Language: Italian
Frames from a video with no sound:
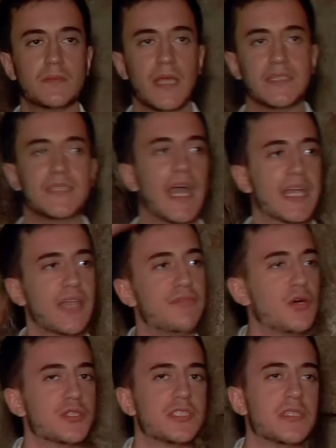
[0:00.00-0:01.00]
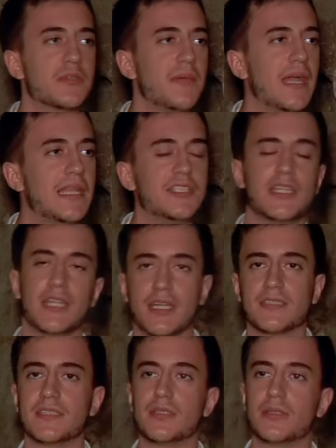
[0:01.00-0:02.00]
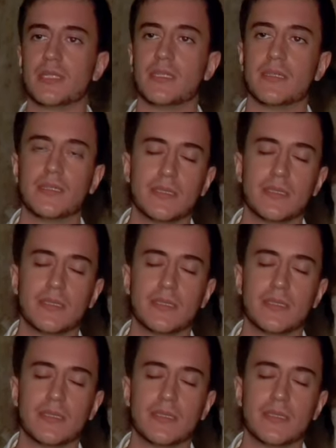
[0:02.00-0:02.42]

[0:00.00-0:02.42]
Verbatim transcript: E se anche fosse ormai le generazioni?